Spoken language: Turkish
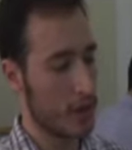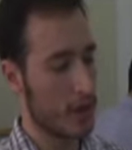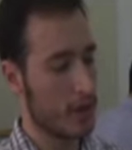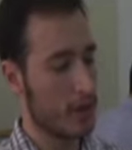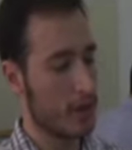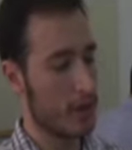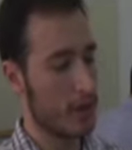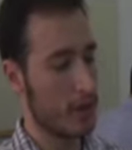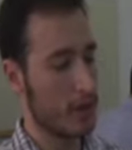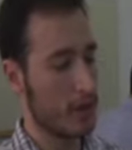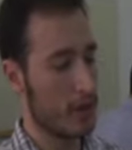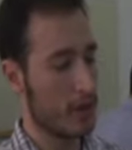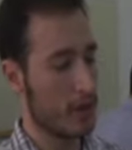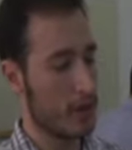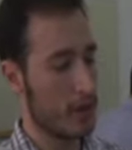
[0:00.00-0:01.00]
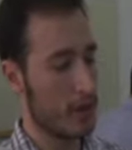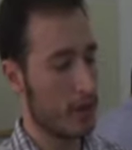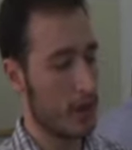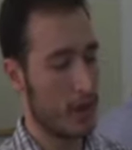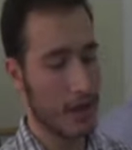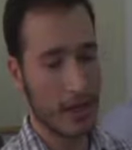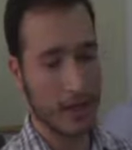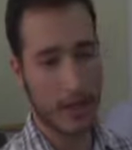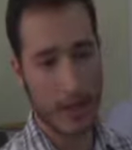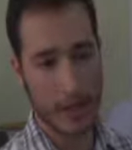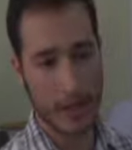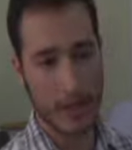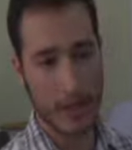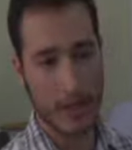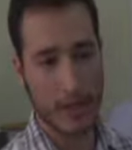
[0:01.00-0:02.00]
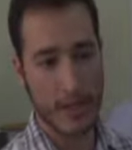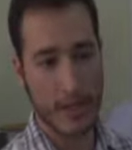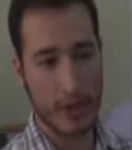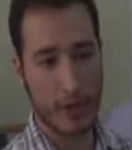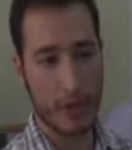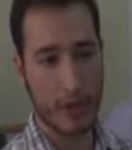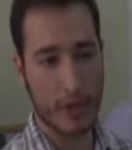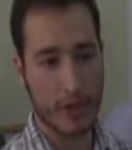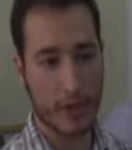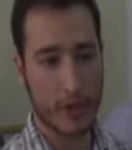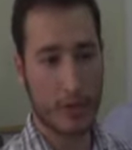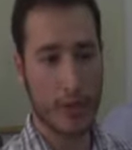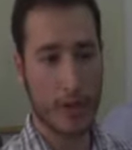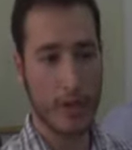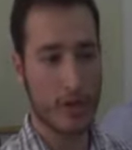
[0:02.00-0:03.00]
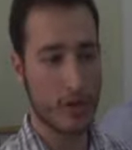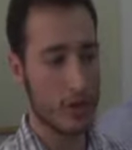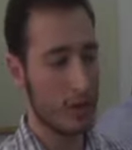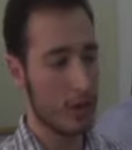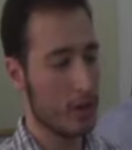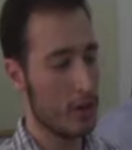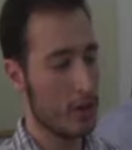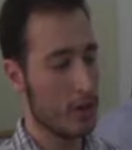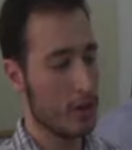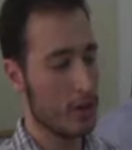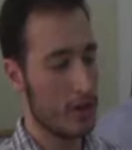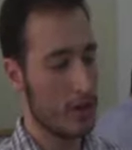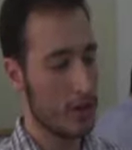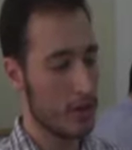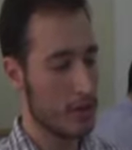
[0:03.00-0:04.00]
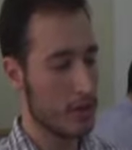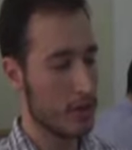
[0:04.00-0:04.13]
Eğer ki e, hareket algılanırsa operatöre belirtiyor. O da